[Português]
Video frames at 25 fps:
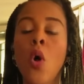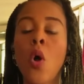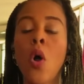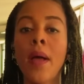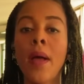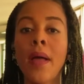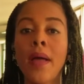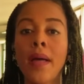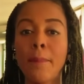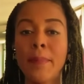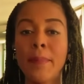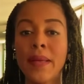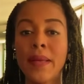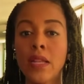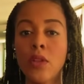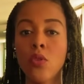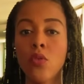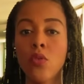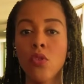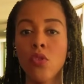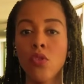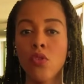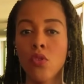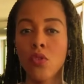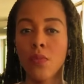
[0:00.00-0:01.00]
é,
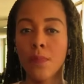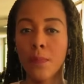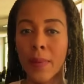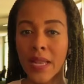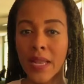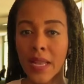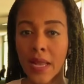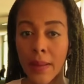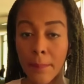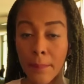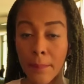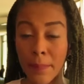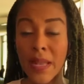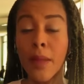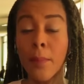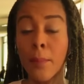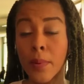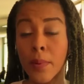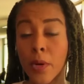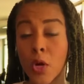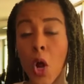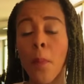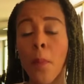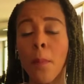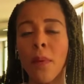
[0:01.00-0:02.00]
pelos, pela, pela
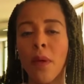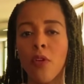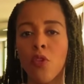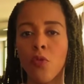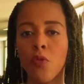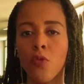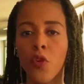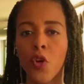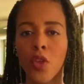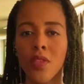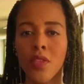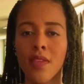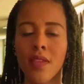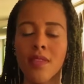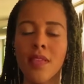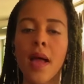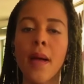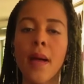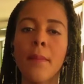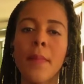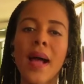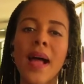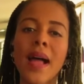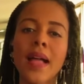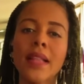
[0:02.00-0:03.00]
próprias Forças
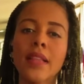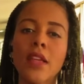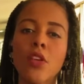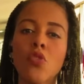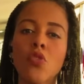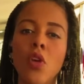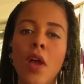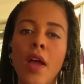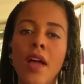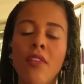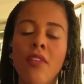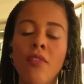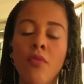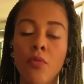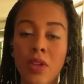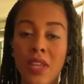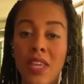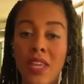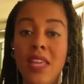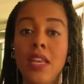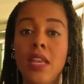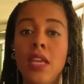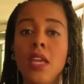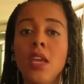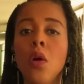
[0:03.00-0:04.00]
Armadas já
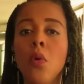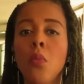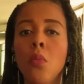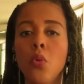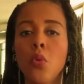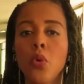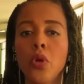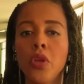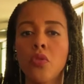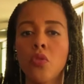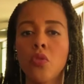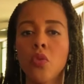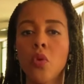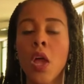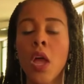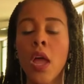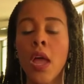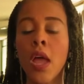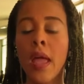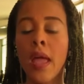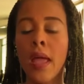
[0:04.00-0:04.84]
queriam muito,